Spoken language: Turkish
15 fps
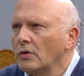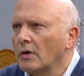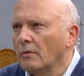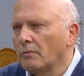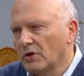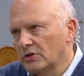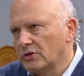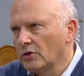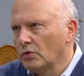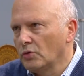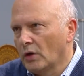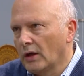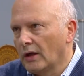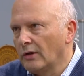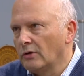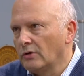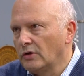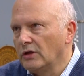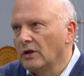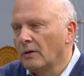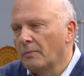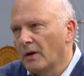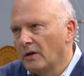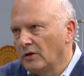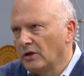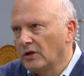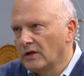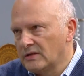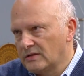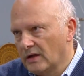E, başta Tuna geliyor. Dinyaper,
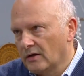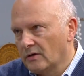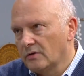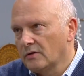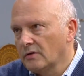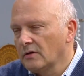Dinyester,